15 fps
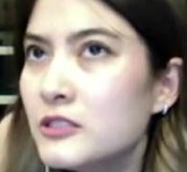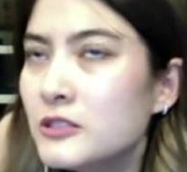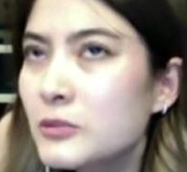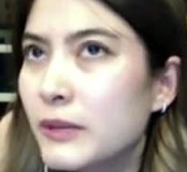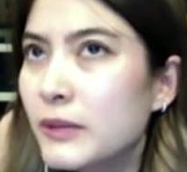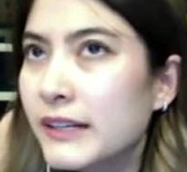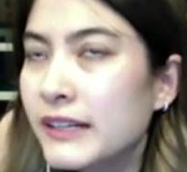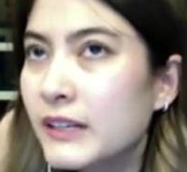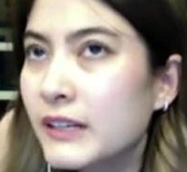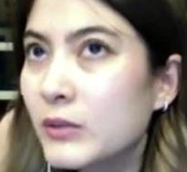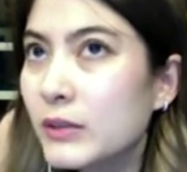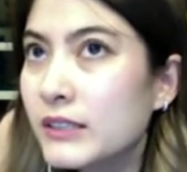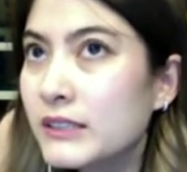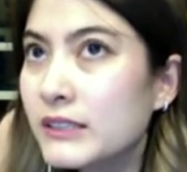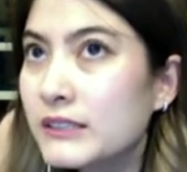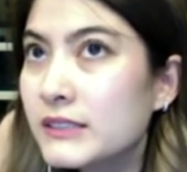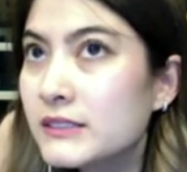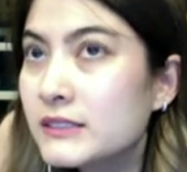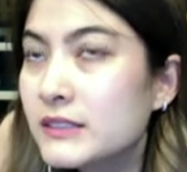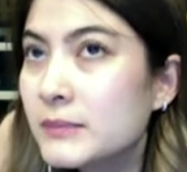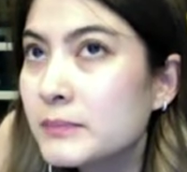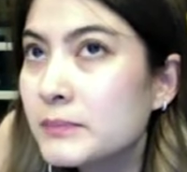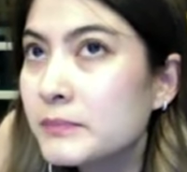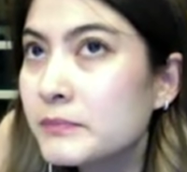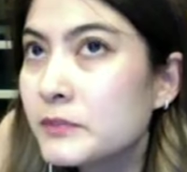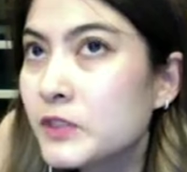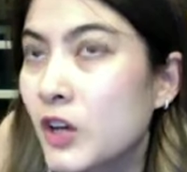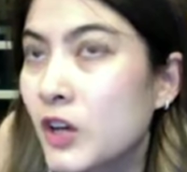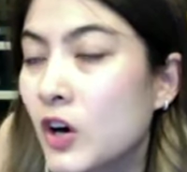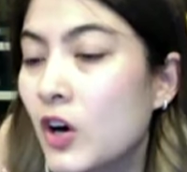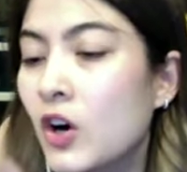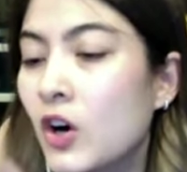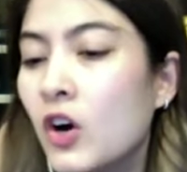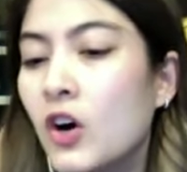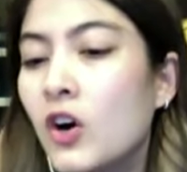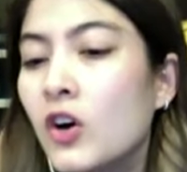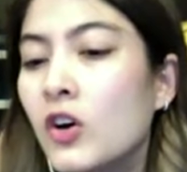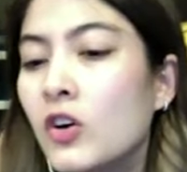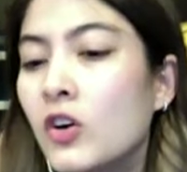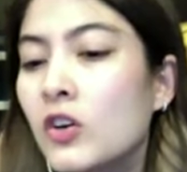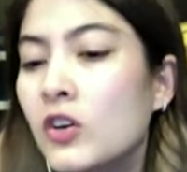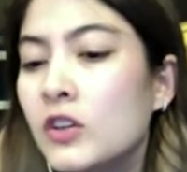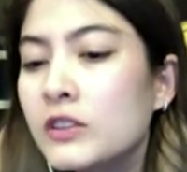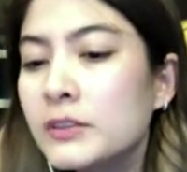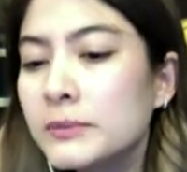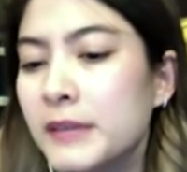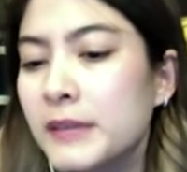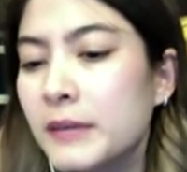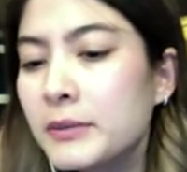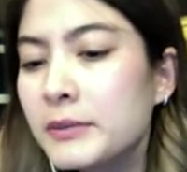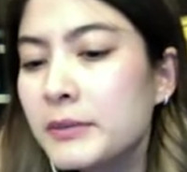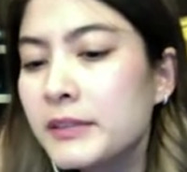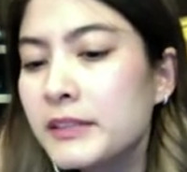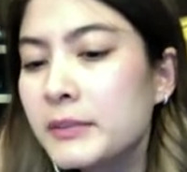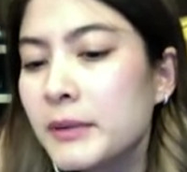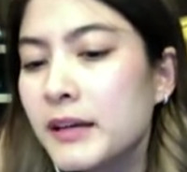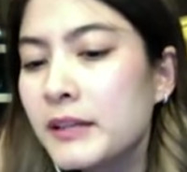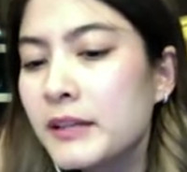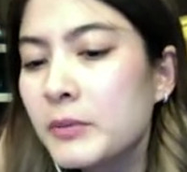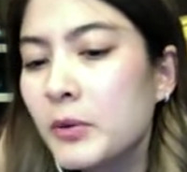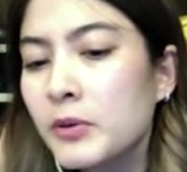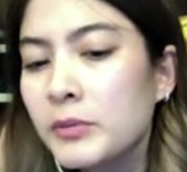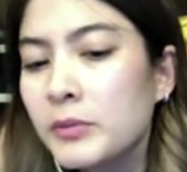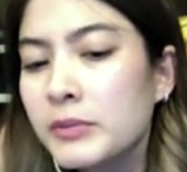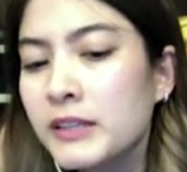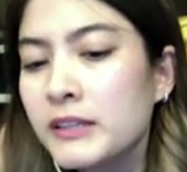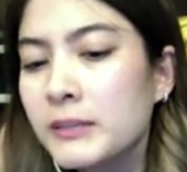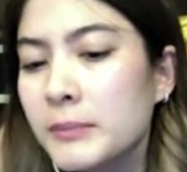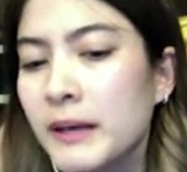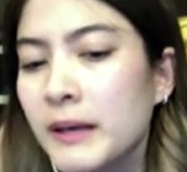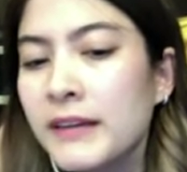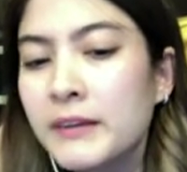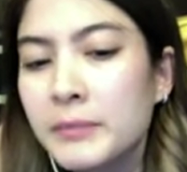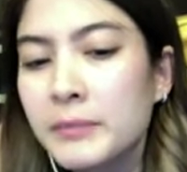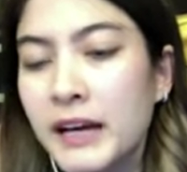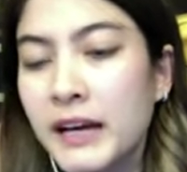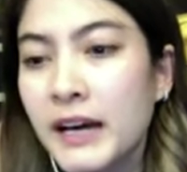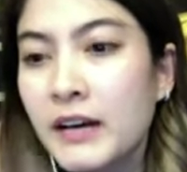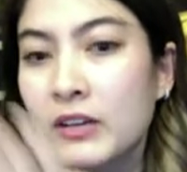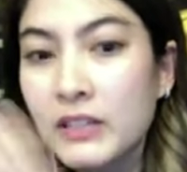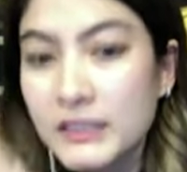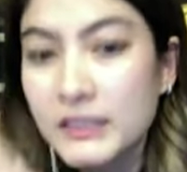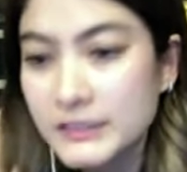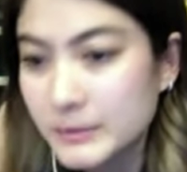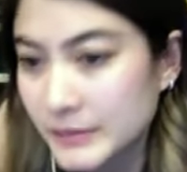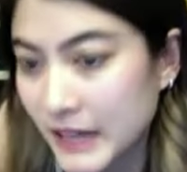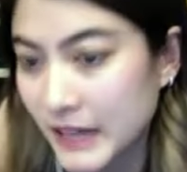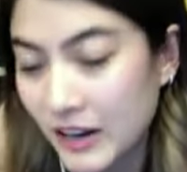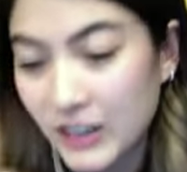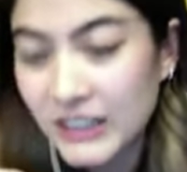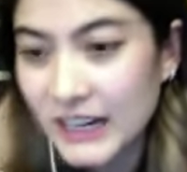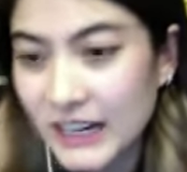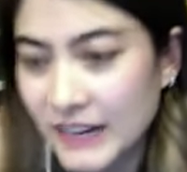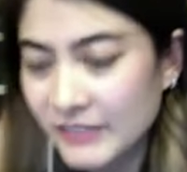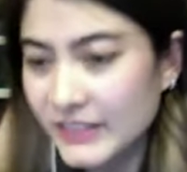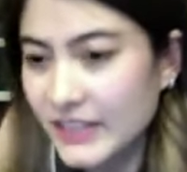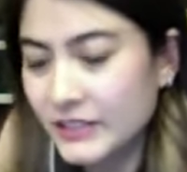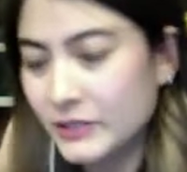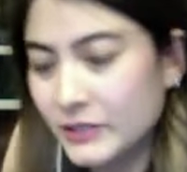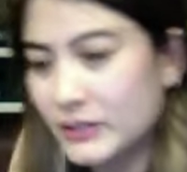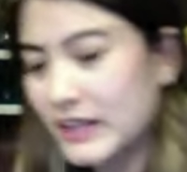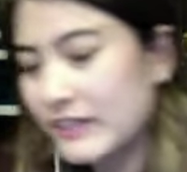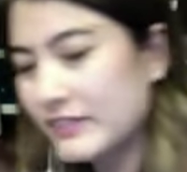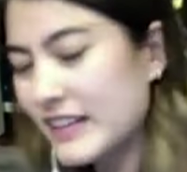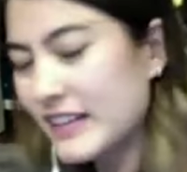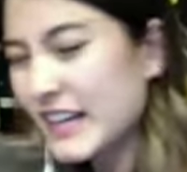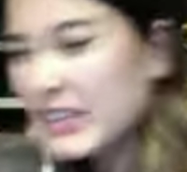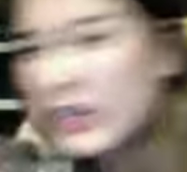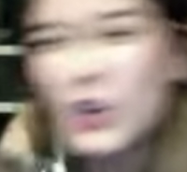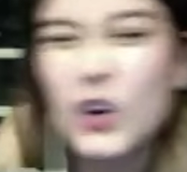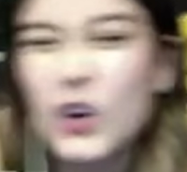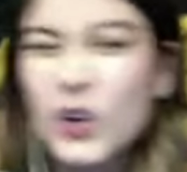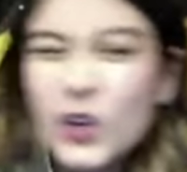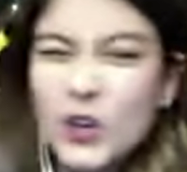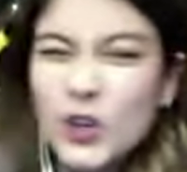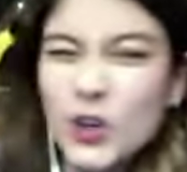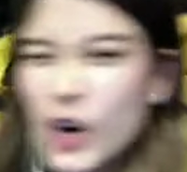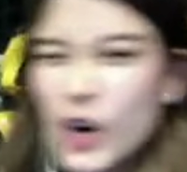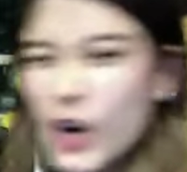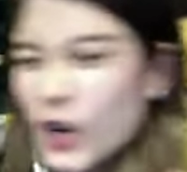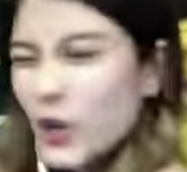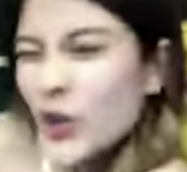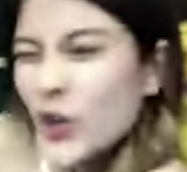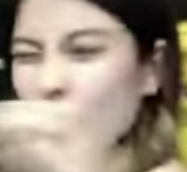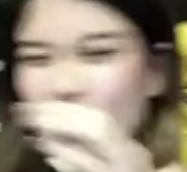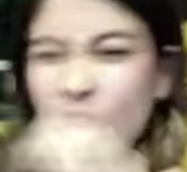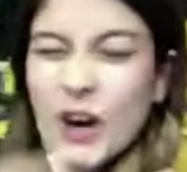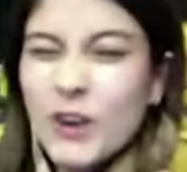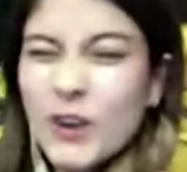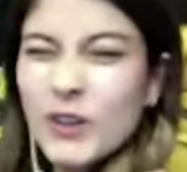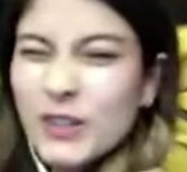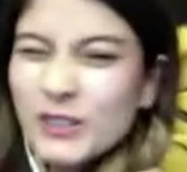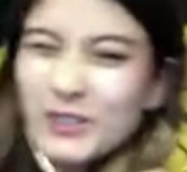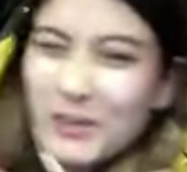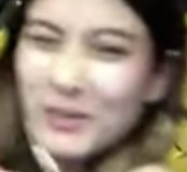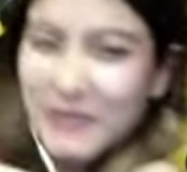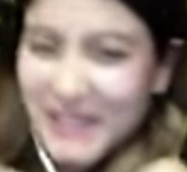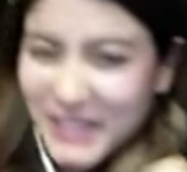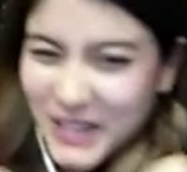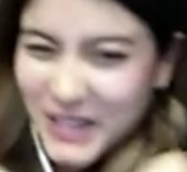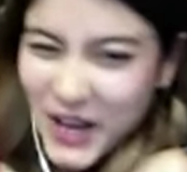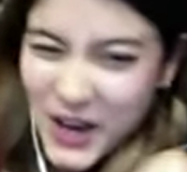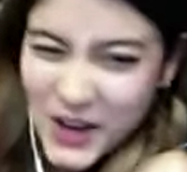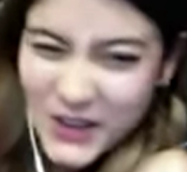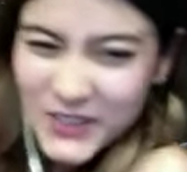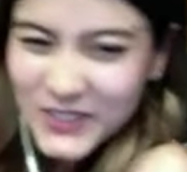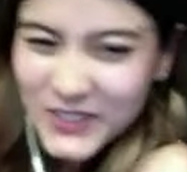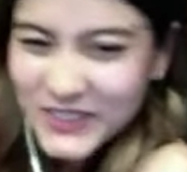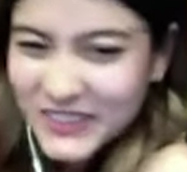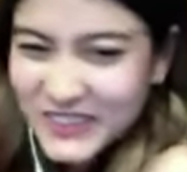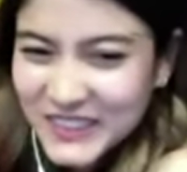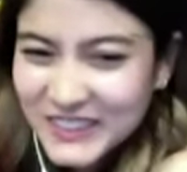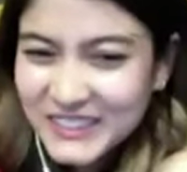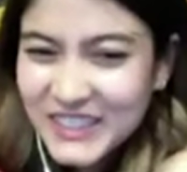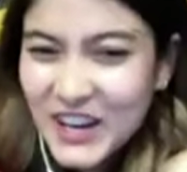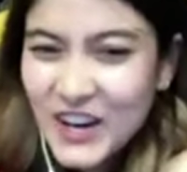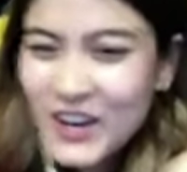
วันนี้วันที่สิบสองสิบสามสิบสี่สิบห้าสิบหกสิบเจ็ดสิบแปดสิบเก้า สิบเก้าเออไลฟ์ได้อยู่ไลฟ์ได้อยู่ โอ้โน้สมคิด no no